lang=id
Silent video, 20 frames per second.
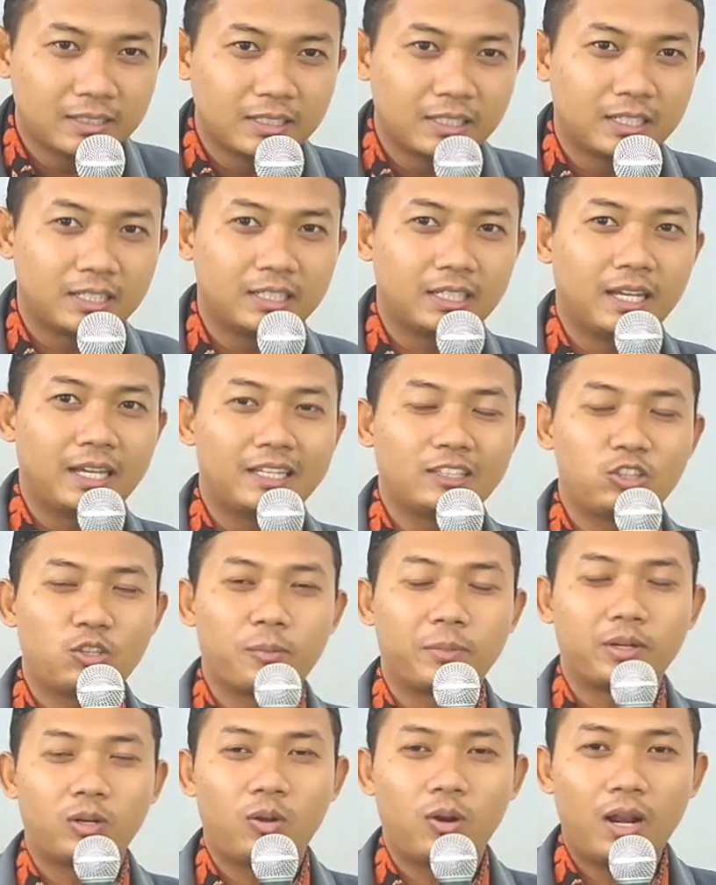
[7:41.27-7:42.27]
dia itu
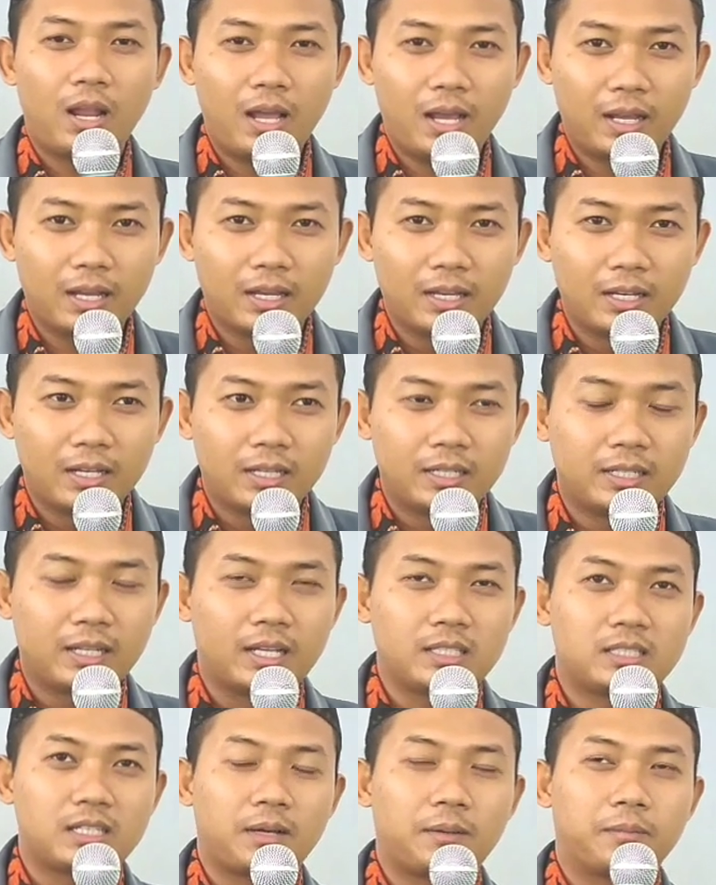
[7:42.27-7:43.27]
menolak,
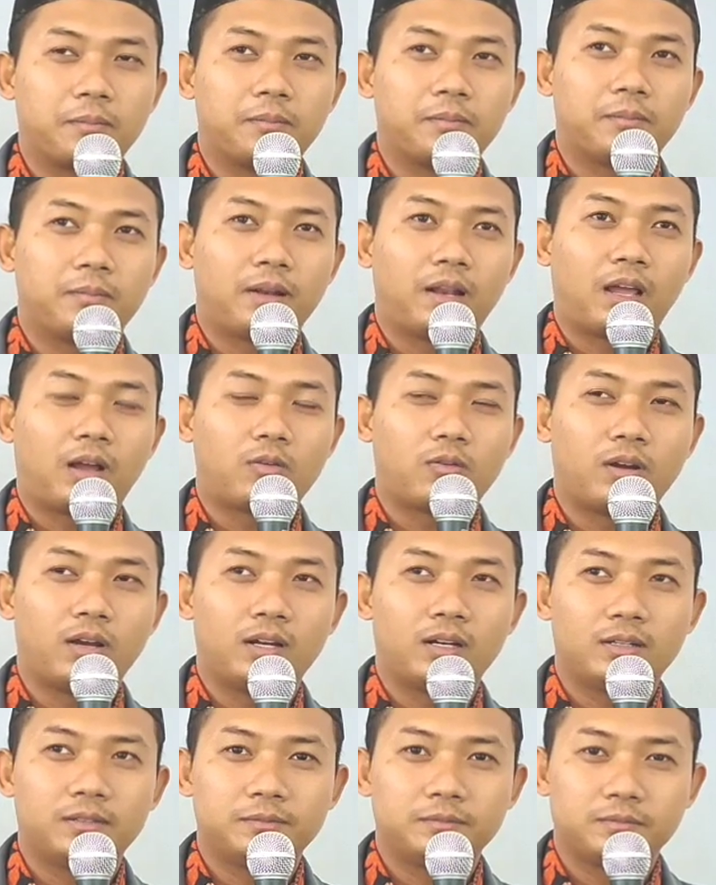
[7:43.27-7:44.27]
diajak
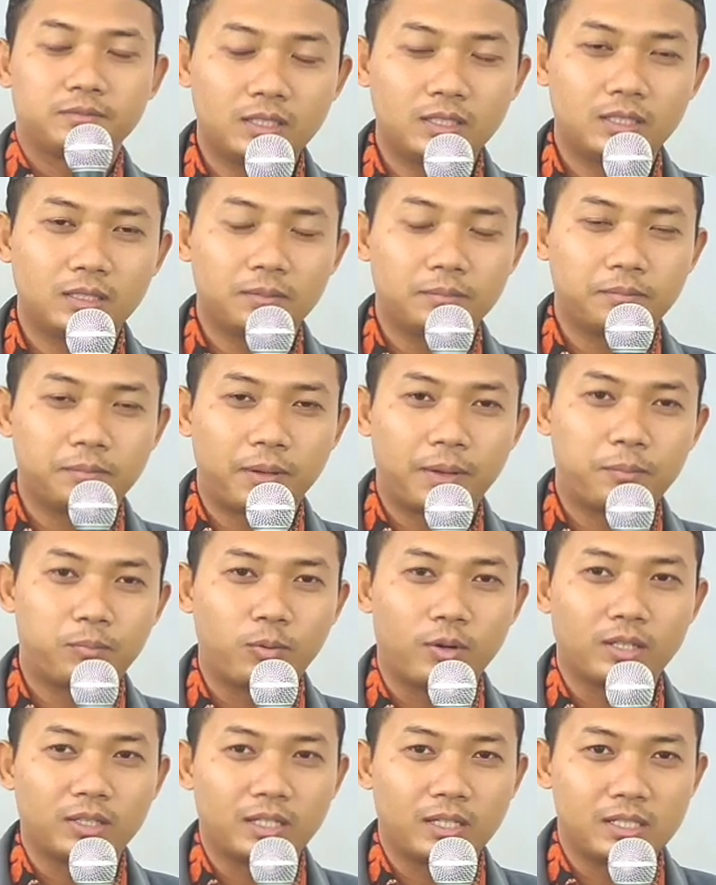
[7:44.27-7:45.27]
melakukan
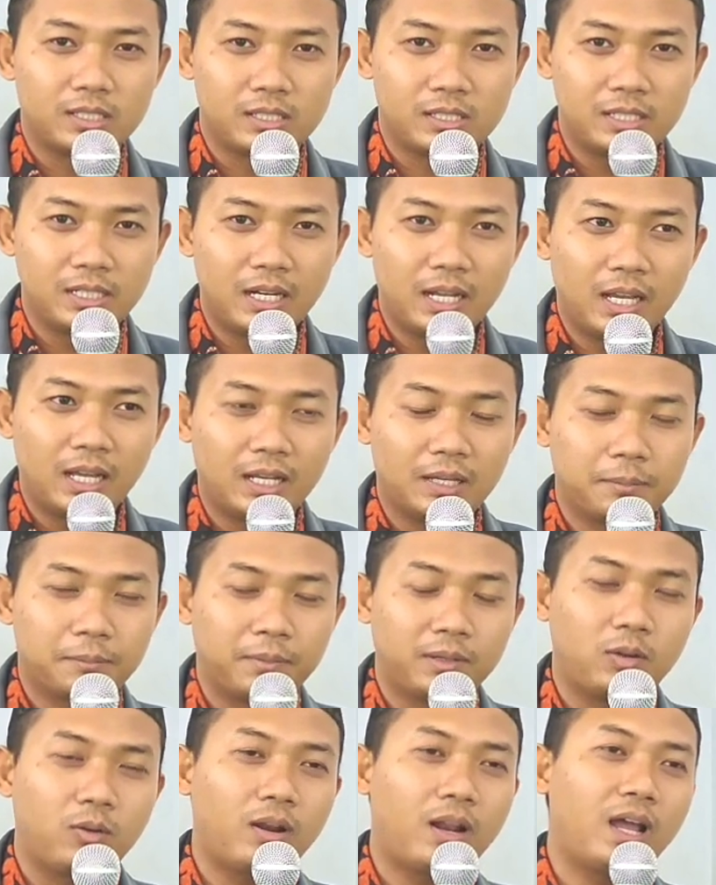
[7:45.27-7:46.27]
perbuatan zina,
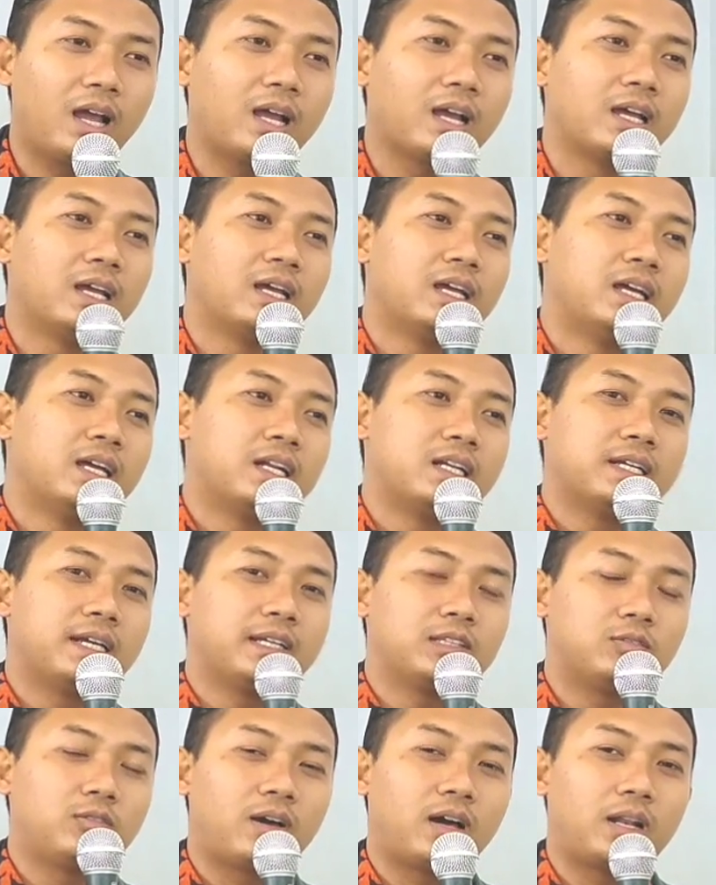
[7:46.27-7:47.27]
menolak, dia
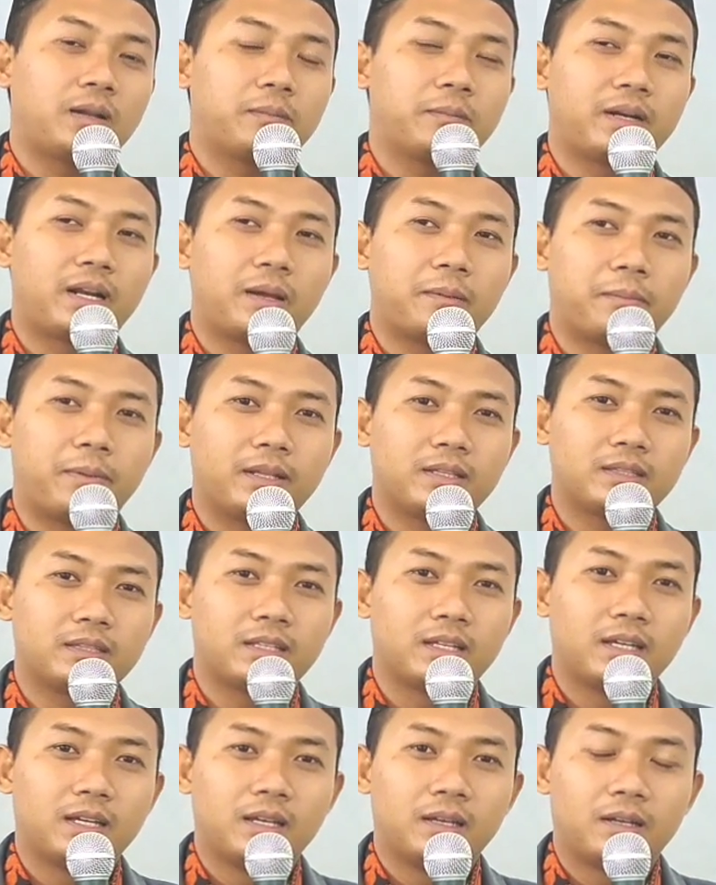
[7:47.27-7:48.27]
itu akan mendapat
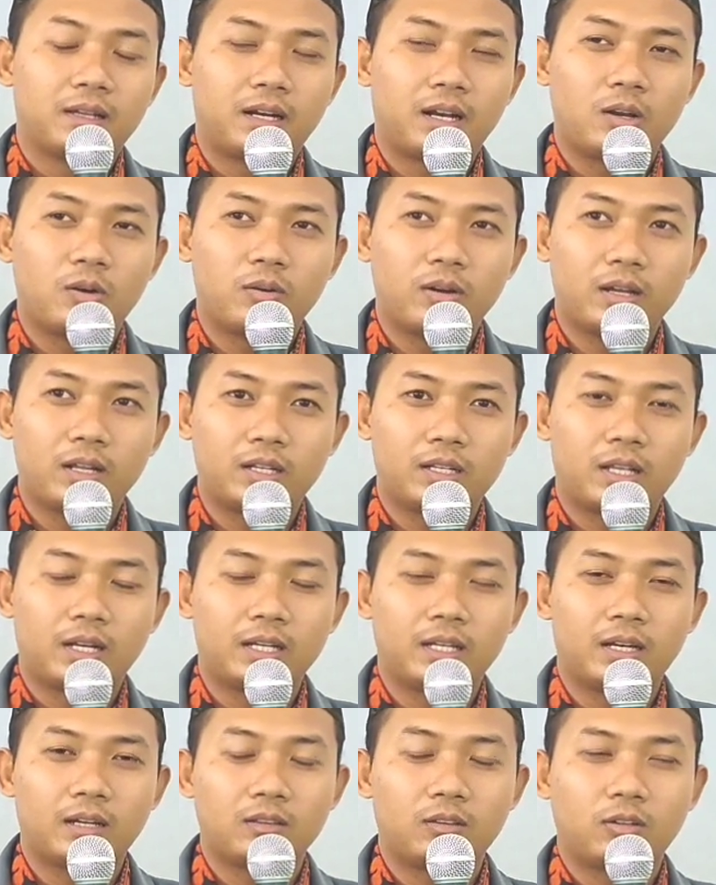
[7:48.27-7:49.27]
naungan dari
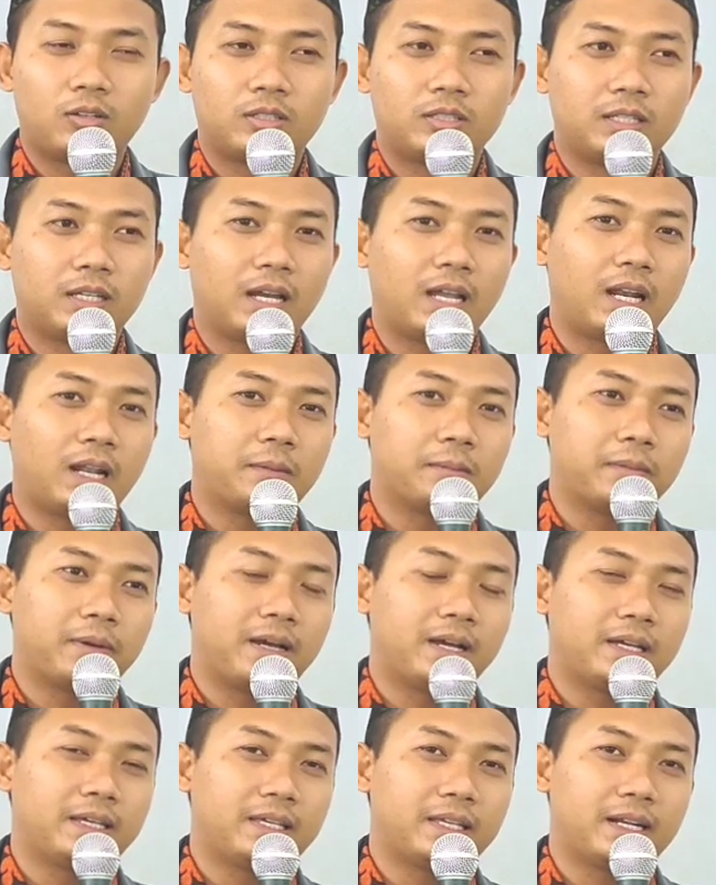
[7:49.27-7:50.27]
Allah di alam
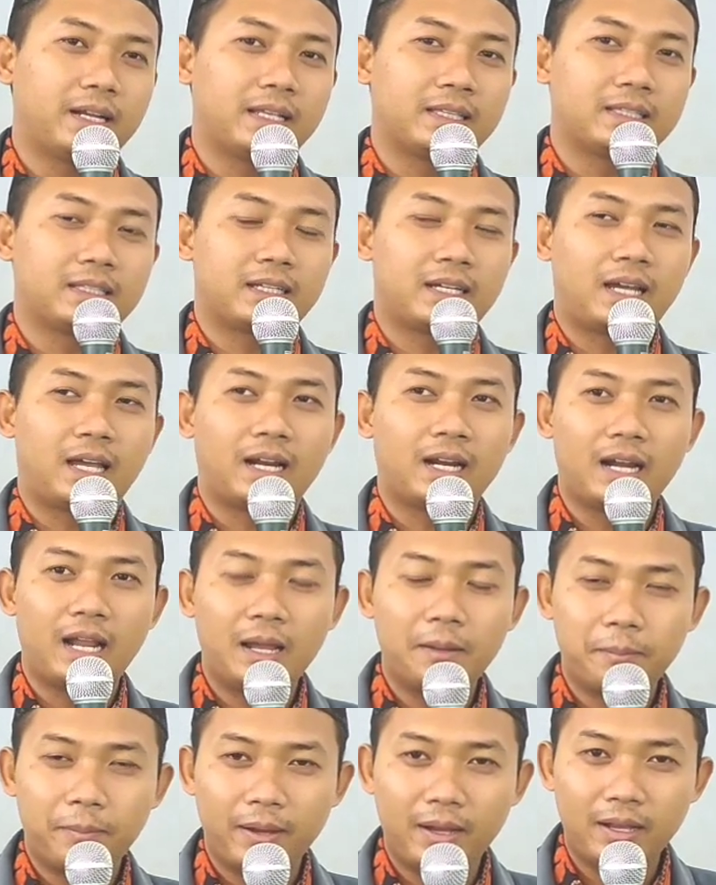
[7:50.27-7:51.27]
akhirat. Karena
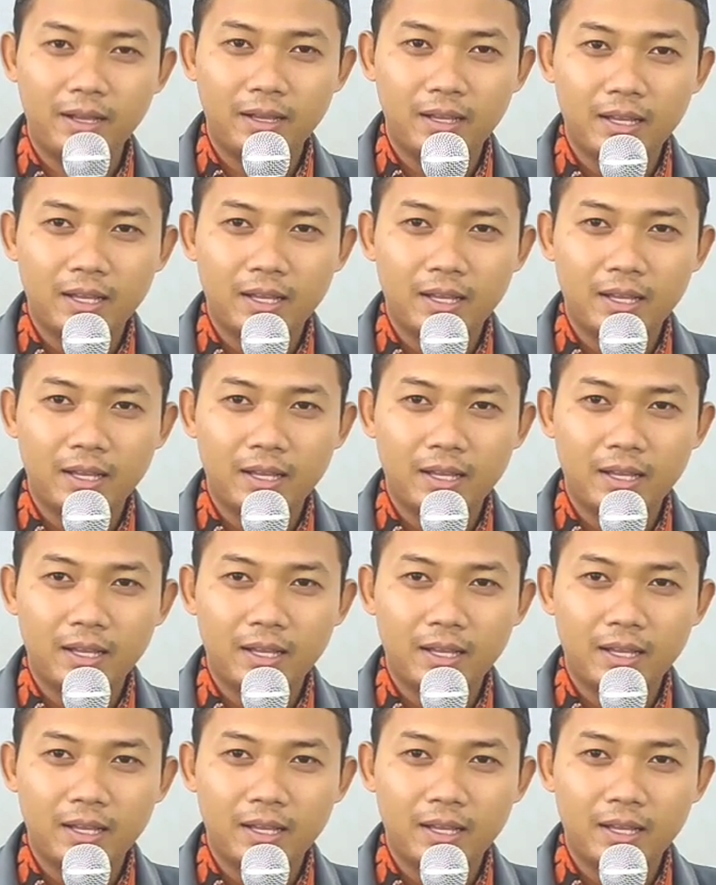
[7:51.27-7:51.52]
apa?